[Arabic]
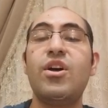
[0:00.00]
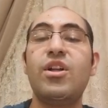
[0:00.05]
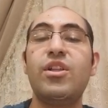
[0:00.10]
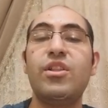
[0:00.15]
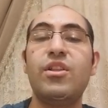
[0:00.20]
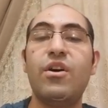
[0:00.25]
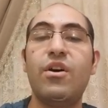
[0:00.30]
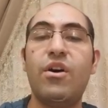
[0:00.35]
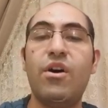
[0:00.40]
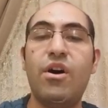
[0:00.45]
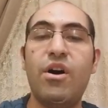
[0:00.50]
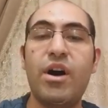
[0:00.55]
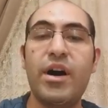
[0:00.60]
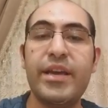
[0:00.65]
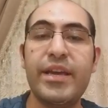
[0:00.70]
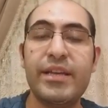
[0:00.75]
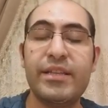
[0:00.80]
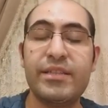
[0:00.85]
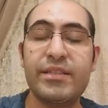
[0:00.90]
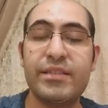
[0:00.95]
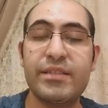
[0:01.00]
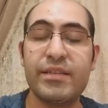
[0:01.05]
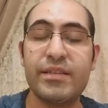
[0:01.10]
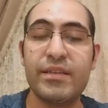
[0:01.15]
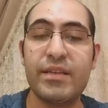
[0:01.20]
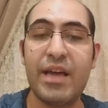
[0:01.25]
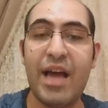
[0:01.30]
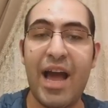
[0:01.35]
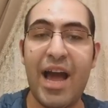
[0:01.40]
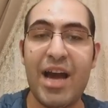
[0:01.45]
لغاية
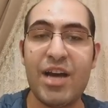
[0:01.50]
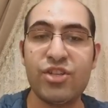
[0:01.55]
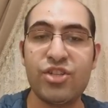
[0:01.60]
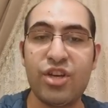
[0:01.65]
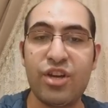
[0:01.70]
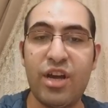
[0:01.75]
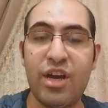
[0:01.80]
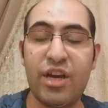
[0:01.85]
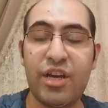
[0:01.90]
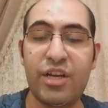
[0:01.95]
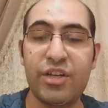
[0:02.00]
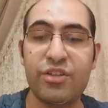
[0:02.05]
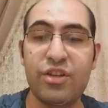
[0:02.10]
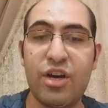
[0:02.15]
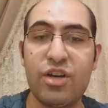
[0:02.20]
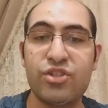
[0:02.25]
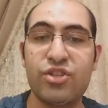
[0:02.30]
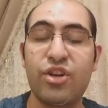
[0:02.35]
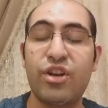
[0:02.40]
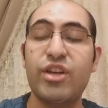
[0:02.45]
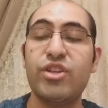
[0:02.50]
10 11